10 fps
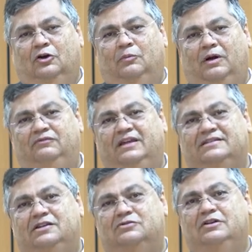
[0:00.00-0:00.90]
uma
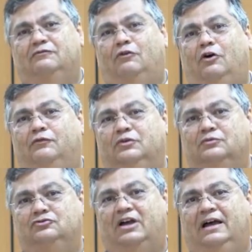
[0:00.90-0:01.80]
vez que isso envolve
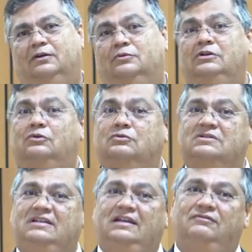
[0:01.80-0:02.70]
um diálogo,
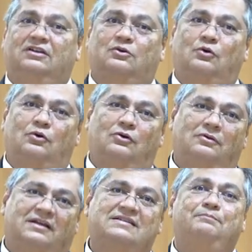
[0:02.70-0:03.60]
inclusive,
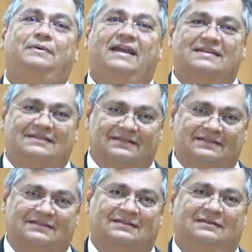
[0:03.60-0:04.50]
com as
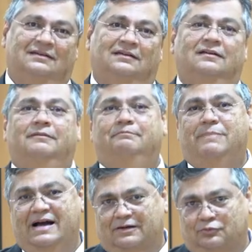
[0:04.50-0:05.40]
empresas,
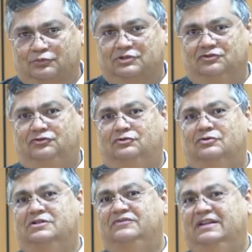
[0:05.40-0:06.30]
bancos,
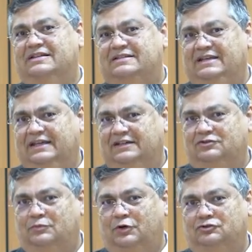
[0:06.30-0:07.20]
instituições
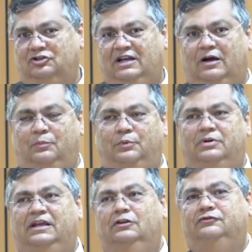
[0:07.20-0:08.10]
financeiras, de um modo geral,
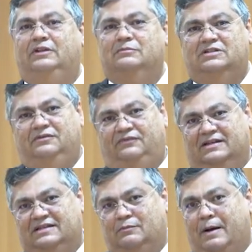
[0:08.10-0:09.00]
porque nós temos que
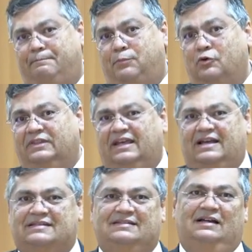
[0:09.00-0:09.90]
fazer uma
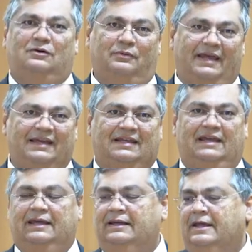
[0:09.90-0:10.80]
ponderação em
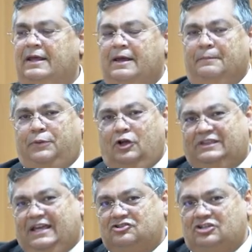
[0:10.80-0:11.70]
que
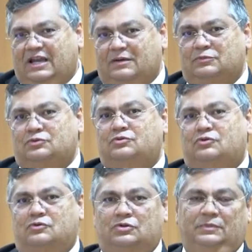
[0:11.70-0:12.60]
protegemos os
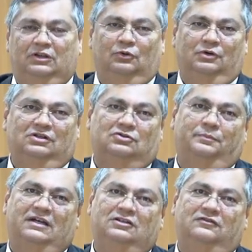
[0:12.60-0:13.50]
consumidores
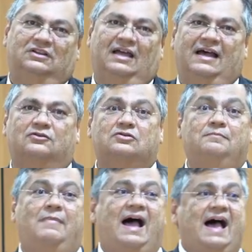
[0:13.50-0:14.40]
superendividados,
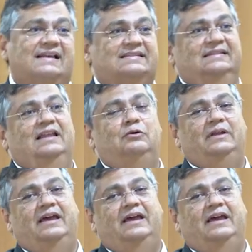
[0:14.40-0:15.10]
mas não